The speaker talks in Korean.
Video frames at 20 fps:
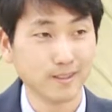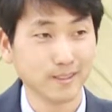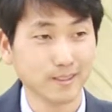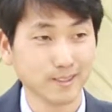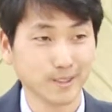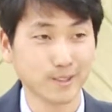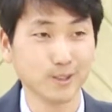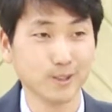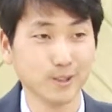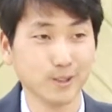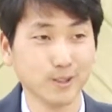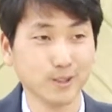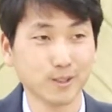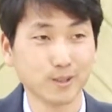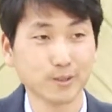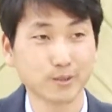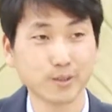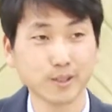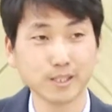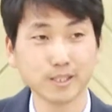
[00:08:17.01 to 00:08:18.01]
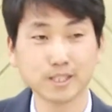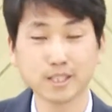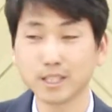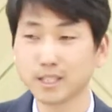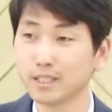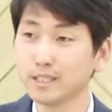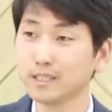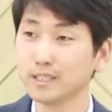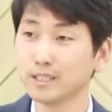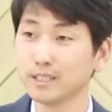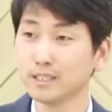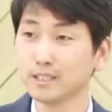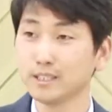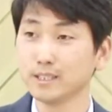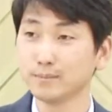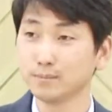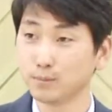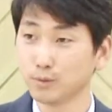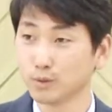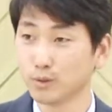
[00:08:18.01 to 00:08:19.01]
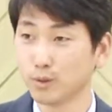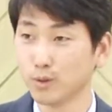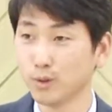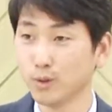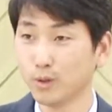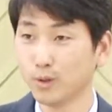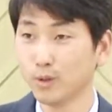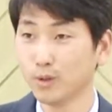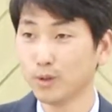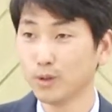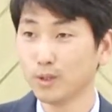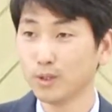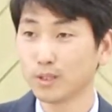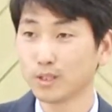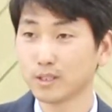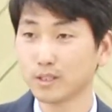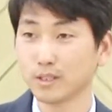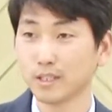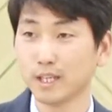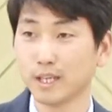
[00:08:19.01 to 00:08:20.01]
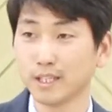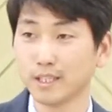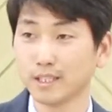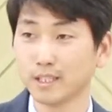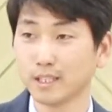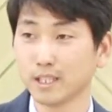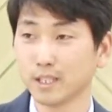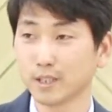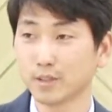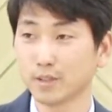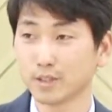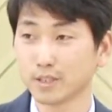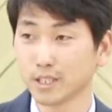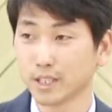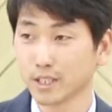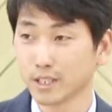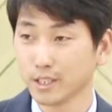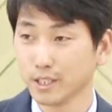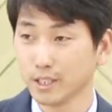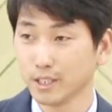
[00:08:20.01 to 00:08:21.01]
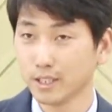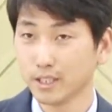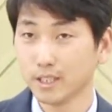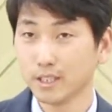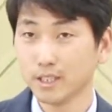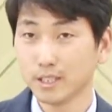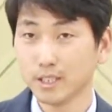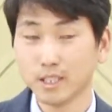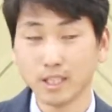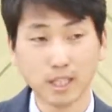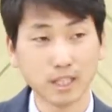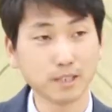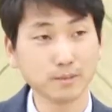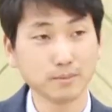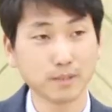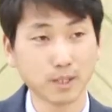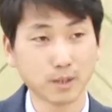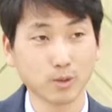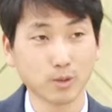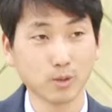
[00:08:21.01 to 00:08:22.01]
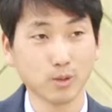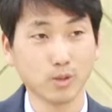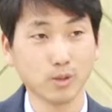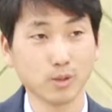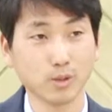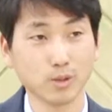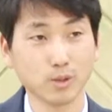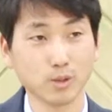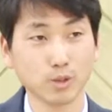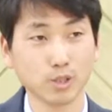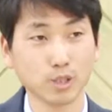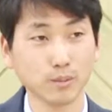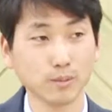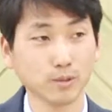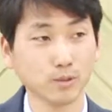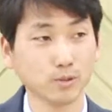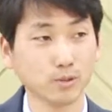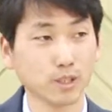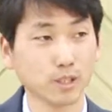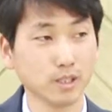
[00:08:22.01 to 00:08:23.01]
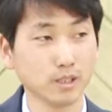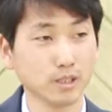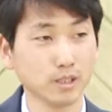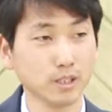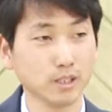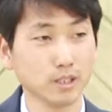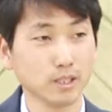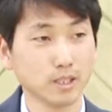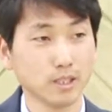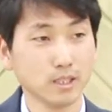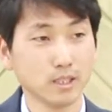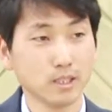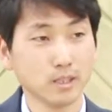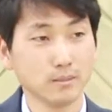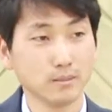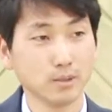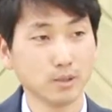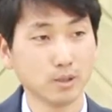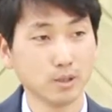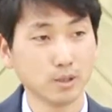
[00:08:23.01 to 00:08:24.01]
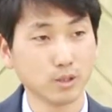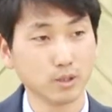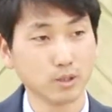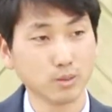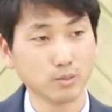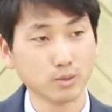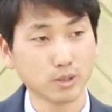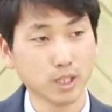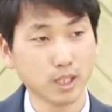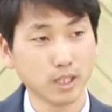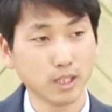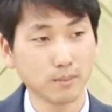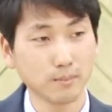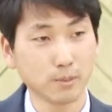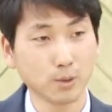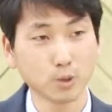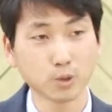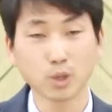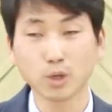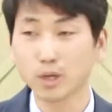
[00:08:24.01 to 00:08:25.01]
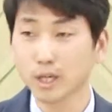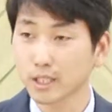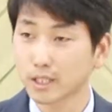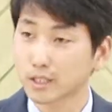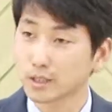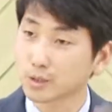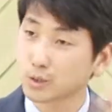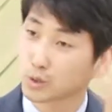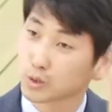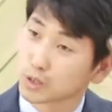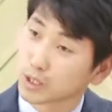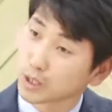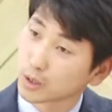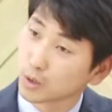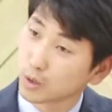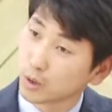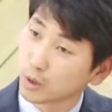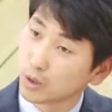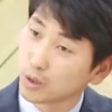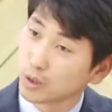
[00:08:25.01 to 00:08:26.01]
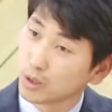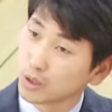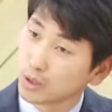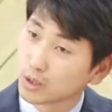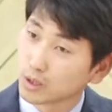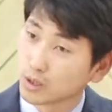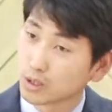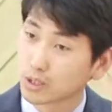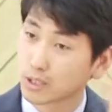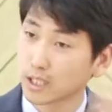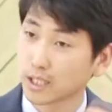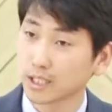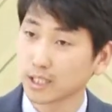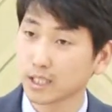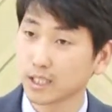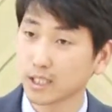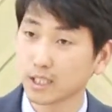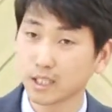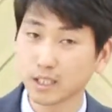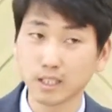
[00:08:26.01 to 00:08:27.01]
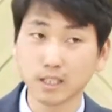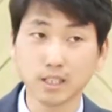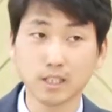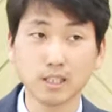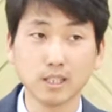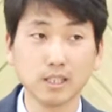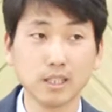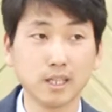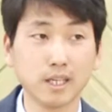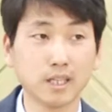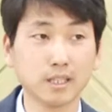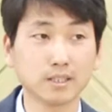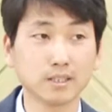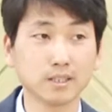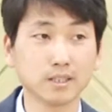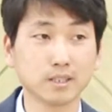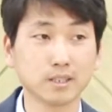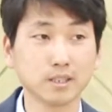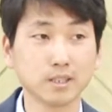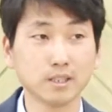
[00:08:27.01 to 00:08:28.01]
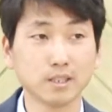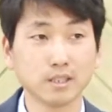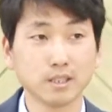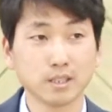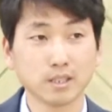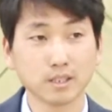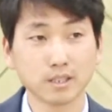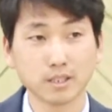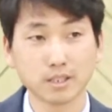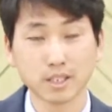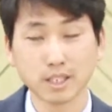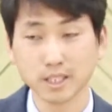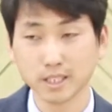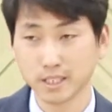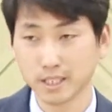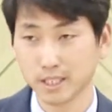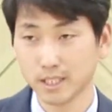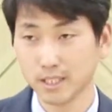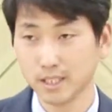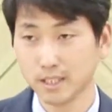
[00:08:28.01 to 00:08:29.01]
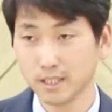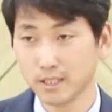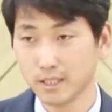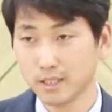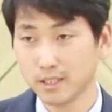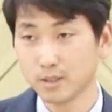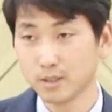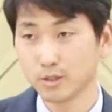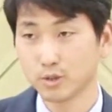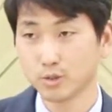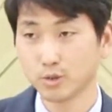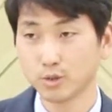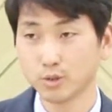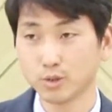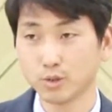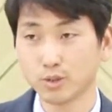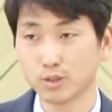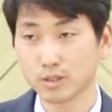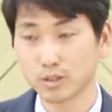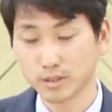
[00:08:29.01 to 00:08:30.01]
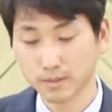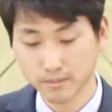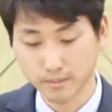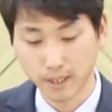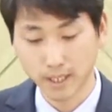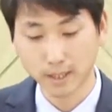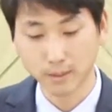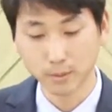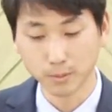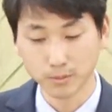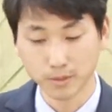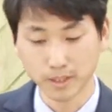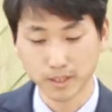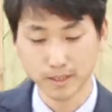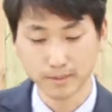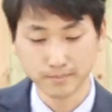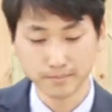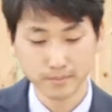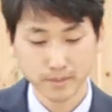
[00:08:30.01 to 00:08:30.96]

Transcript: 그렇죠. 굉장히 이쁘고 그 아이가 굉장히 아름답고 요셉의 눈에는 뭐 너무나 보석 같은 존재로 그 자기 아들을 그렇게 이제 쭉 바라봅니다.